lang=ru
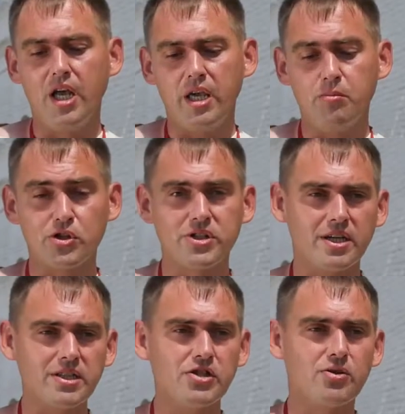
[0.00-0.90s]
И можно
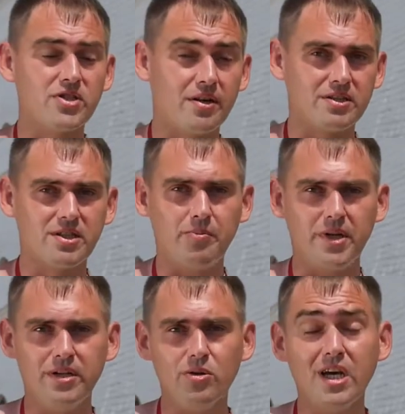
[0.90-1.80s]
сказать, что в советский
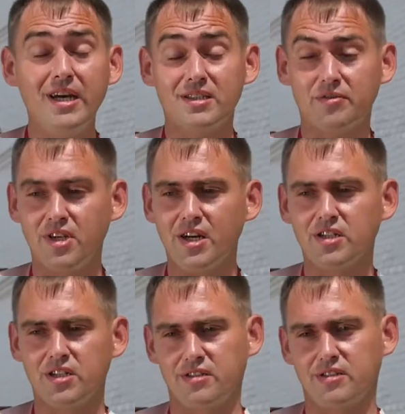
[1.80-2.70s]
период
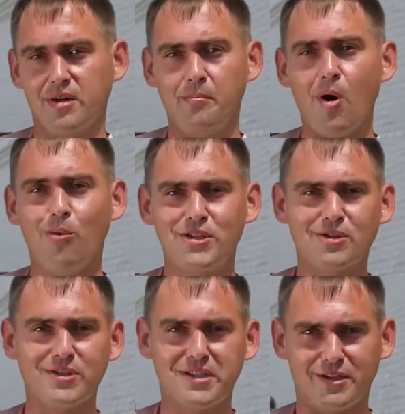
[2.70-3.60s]
Свияжск из э,
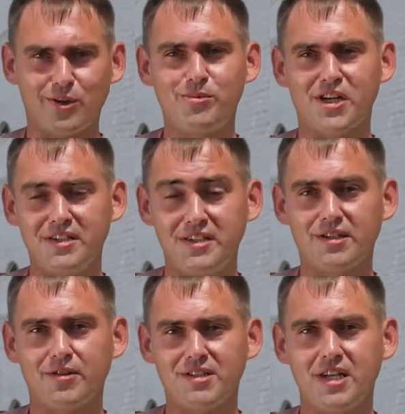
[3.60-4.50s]
паломнического центра
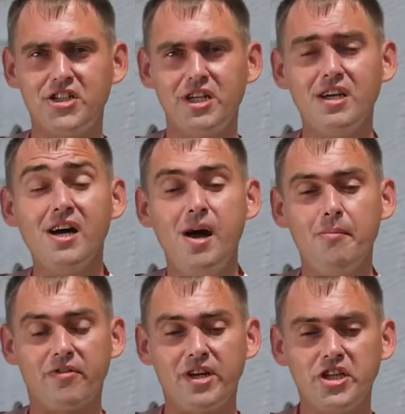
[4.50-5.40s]
общероссийского значения
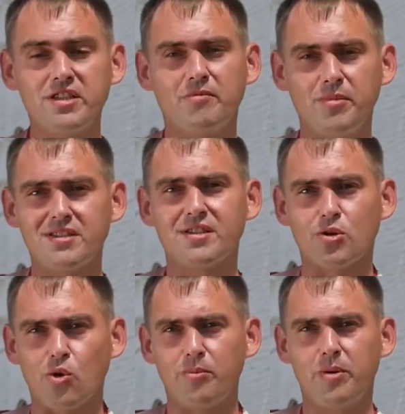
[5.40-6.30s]
превращается в место
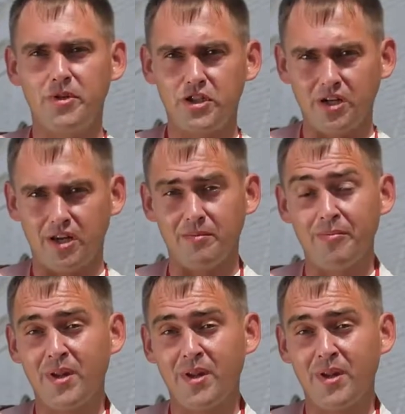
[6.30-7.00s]
скорби и печали.